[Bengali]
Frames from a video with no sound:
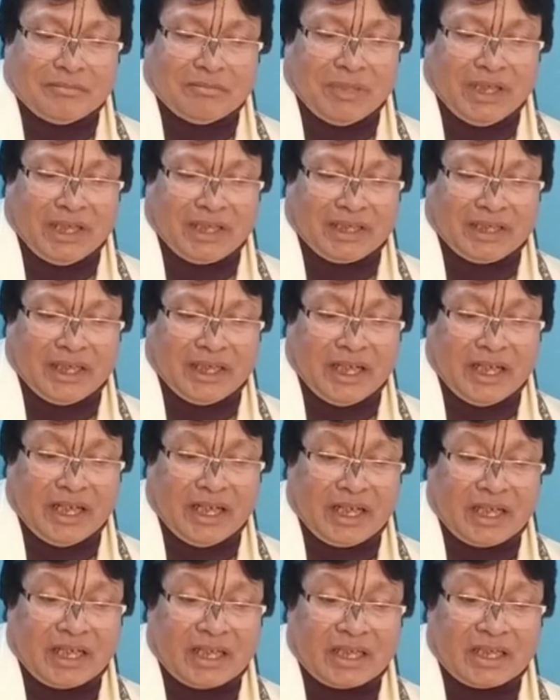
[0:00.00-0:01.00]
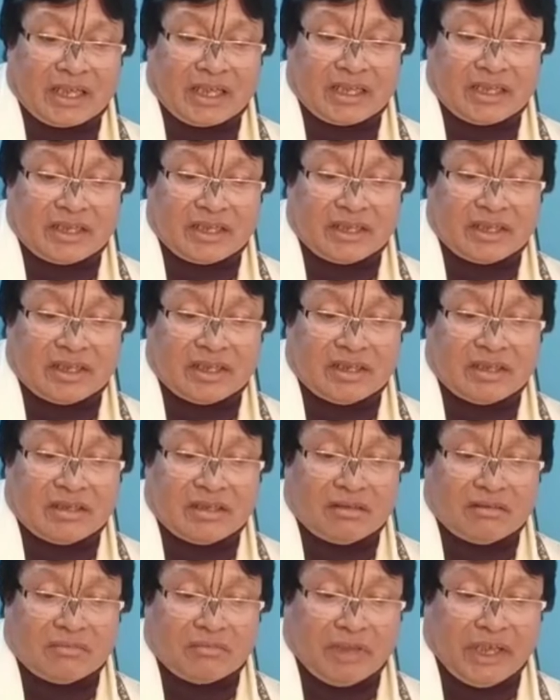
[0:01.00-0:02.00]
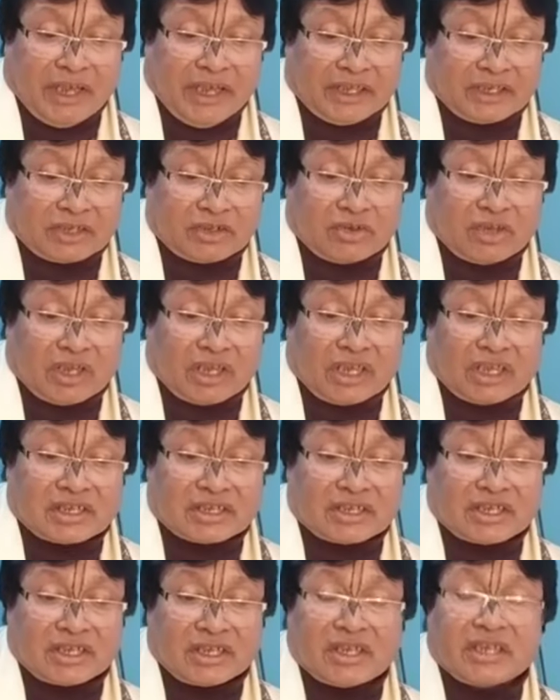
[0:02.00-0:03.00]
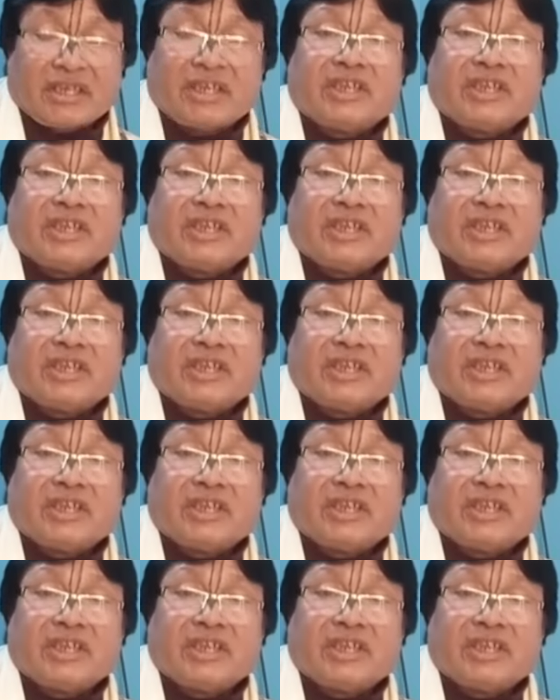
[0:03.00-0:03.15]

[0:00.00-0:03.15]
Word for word: বাংলা মাহাত্য আনাছে